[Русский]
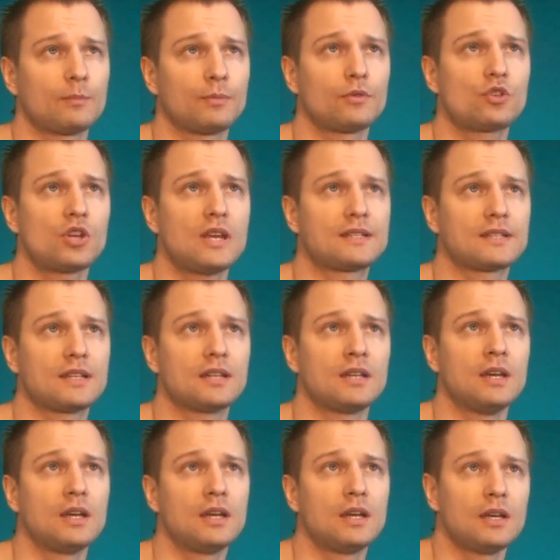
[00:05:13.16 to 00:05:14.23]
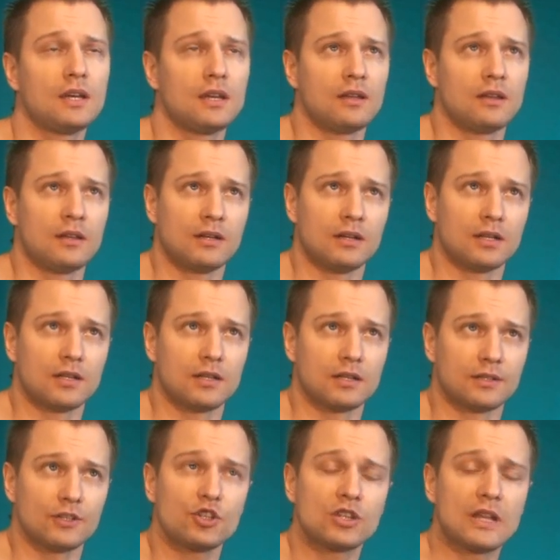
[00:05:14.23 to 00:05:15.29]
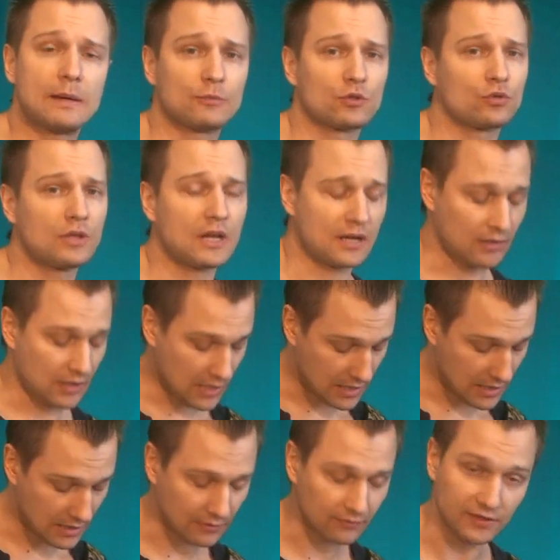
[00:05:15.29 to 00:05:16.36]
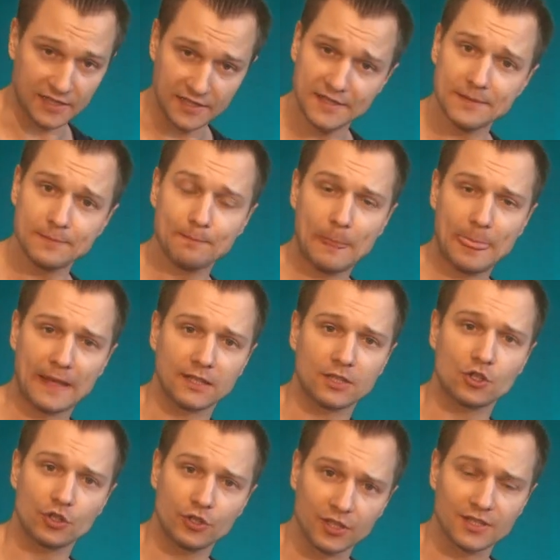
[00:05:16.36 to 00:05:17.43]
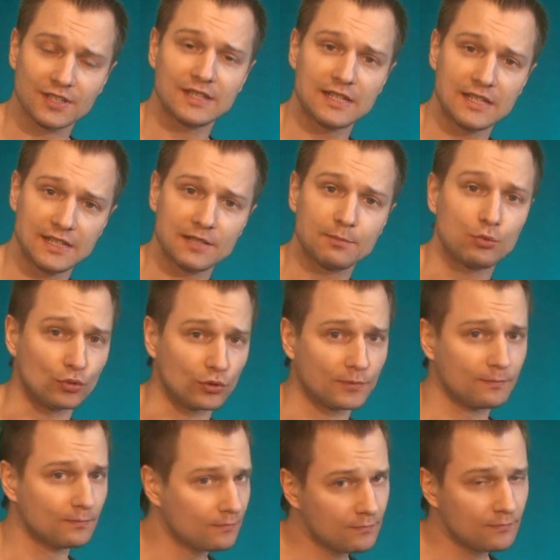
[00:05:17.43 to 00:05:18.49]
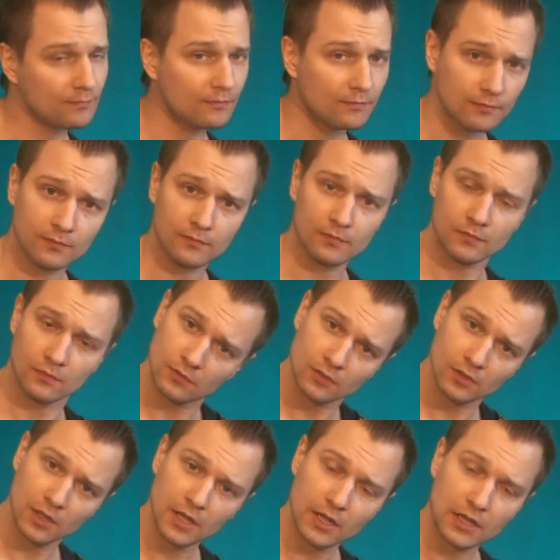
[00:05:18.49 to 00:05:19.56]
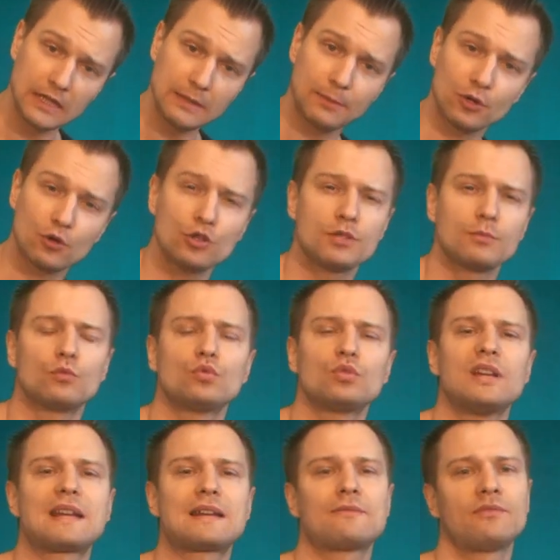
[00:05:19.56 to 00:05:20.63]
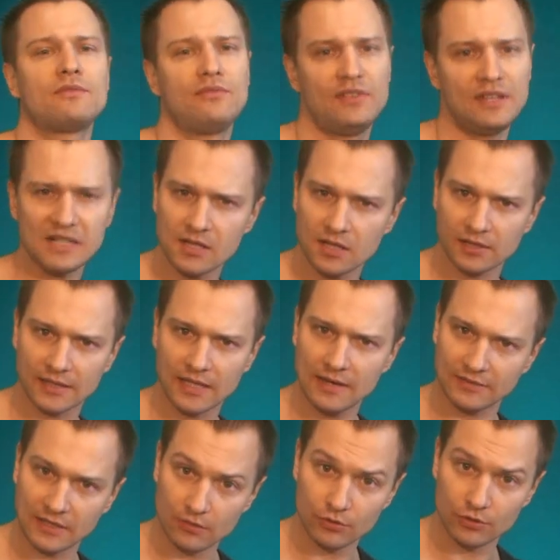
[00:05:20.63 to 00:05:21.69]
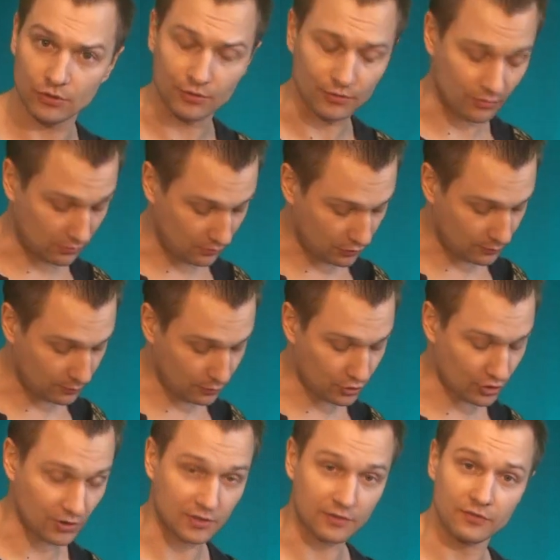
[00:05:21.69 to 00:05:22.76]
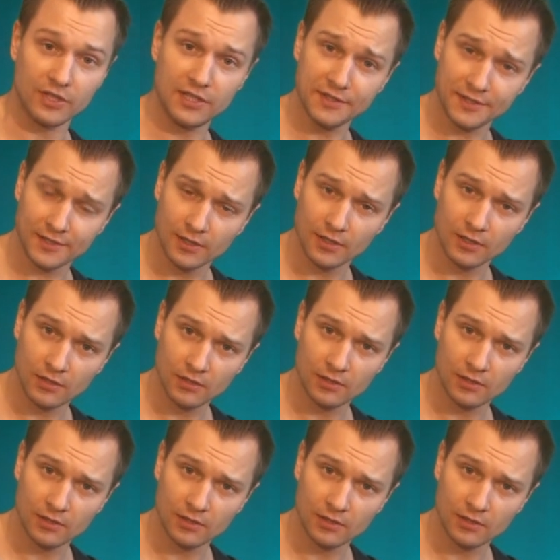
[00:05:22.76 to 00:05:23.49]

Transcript: Получается, начинаем мы с удара вниз, это 14-10 пул и приходим ударом вверх на вторую струну. То есть получился вниз,